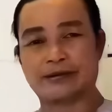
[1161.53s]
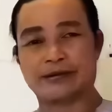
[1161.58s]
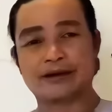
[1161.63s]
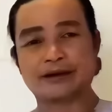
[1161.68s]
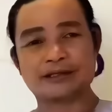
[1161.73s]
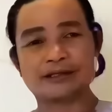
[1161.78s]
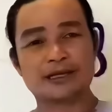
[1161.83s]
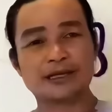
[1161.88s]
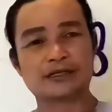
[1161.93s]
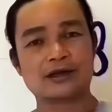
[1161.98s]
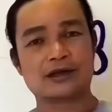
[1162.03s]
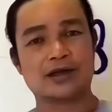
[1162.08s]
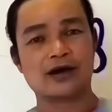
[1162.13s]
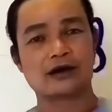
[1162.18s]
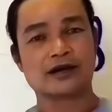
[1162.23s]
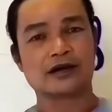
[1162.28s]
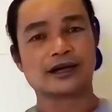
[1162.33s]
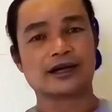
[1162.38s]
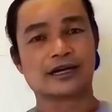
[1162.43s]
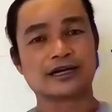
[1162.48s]
người đến đó
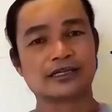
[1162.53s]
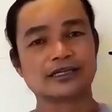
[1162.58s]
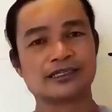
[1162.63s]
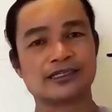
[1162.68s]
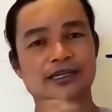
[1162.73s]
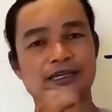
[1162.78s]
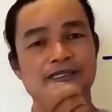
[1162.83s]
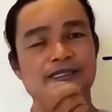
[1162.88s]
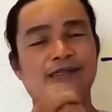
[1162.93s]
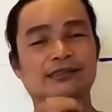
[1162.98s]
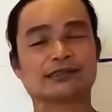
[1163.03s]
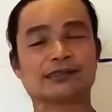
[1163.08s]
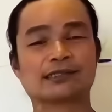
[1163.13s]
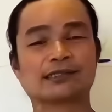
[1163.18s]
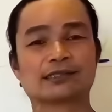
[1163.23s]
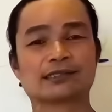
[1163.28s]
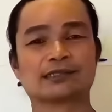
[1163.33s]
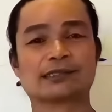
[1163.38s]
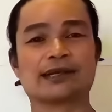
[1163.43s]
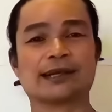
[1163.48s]
để kính viếng
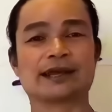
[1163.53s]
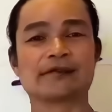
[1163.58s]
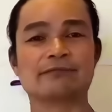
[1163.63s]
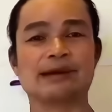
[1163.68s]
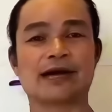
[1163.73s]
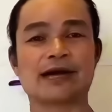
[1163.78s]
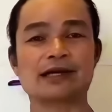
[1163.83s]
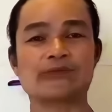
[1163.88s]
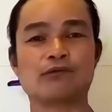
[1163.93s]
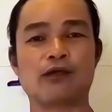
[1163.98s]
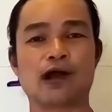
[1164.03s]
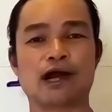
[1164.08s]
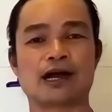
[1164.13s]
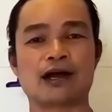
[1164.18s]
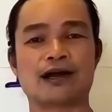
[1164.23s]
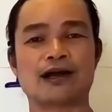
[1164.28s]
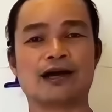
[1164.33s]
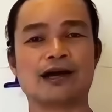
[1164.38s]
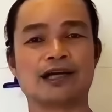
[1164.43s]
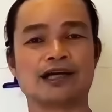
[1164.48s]
lễ bái qua
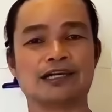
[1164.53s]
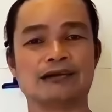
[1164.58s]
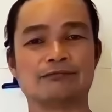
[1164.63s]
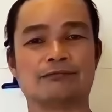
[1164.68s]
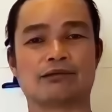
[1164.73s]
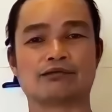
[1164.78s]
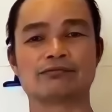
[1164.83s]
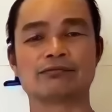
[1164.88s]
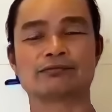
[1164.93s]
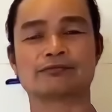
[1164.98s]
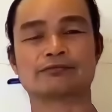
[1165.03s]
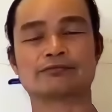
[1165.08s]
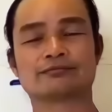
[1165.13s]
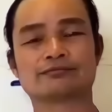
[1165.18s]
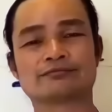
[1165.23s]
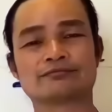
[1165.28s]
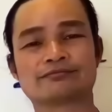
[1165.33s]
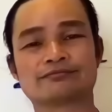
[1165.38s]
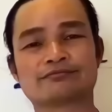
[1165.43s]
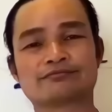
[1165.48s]
cái hình bóng
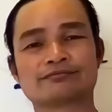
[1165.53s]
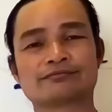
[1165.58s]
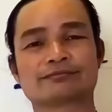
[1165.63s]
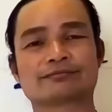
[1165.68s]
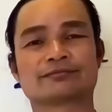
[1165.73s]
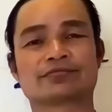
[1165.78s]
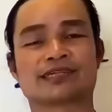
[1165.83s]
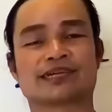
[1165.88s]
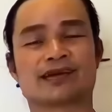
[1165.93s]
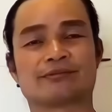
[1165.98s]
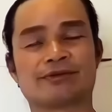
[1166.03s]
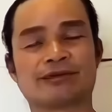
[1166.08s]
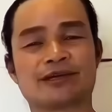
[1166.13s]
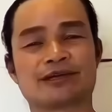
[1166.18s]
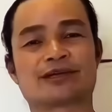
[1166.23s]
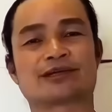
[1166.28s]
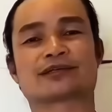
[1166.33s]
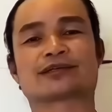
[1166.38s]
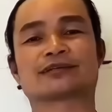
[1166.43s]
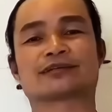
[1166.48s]
cho nên mới
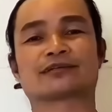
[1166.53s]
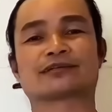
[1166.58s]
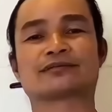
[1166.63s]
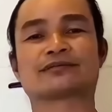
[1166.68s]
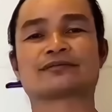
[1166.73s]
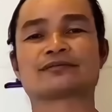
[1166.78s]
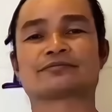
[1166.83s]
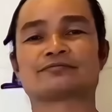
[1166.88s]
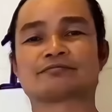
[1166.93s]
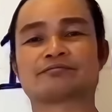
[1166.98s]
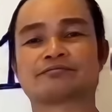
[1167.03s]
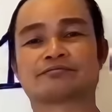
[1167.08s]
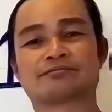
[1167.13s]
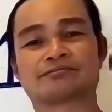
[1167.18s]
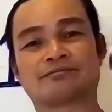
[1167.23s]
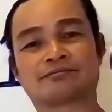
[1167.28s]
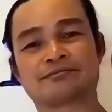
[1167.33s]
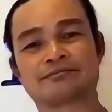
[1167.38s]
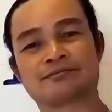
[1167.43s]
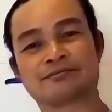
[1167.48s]
được
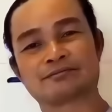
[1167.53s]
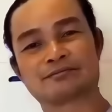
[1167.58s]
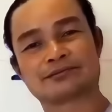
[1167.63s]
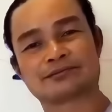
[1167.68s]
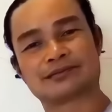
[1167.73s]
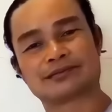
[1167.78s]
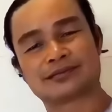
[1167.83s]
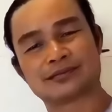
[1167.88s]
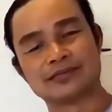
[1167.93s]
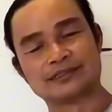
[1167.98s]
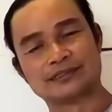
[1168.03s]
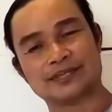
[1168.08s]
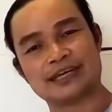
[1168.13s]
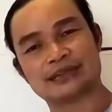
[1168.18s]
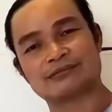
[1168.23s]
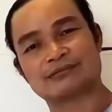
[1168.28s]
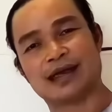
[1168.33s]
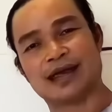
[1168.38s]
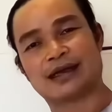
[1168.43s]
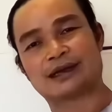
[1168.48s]
cư
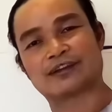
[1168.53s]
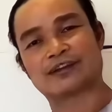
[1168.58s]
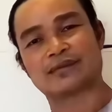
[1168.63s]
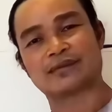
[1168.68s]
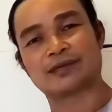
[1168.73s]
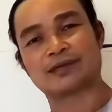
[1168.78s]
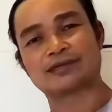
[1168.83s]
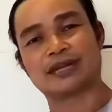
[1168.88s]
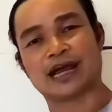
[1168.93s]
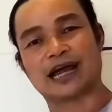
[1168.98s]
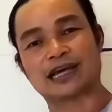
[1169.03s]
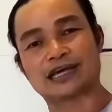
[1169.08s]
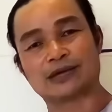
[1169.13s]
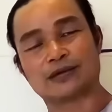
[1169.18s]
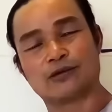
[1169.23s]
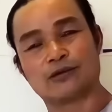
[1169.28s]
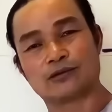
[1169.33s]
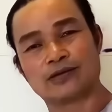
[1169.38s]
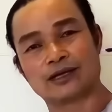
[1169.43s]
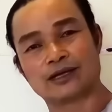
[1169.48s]
dân mạng cho biết là cái
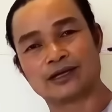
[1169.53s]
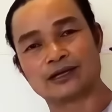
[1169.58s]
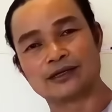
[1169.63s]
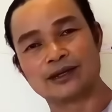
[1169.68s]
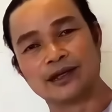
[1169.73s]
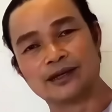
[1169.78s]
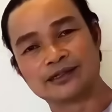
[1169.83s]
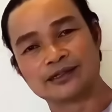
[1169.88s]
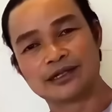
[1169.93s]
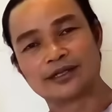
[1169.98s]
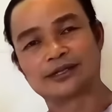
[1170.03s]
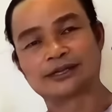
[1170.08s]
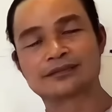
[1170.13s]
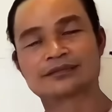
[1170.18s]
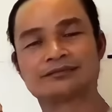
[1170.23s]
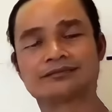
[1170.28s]
chùa này là lớn nhất